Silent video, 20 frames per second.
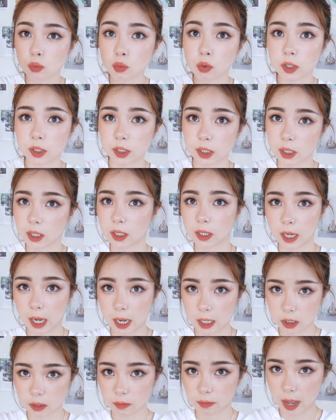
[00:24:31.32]
实我这个人
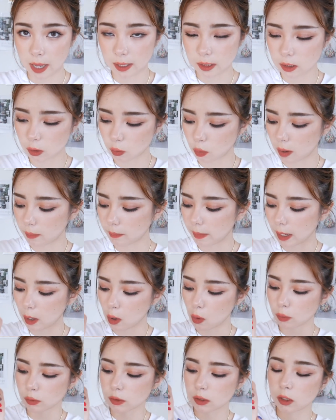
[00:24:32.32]
还是蛮喜欢玫
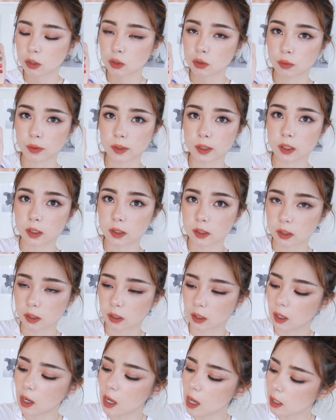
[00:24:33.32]
红色这种色系
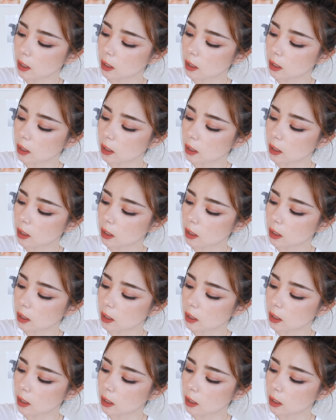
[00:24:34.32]
的。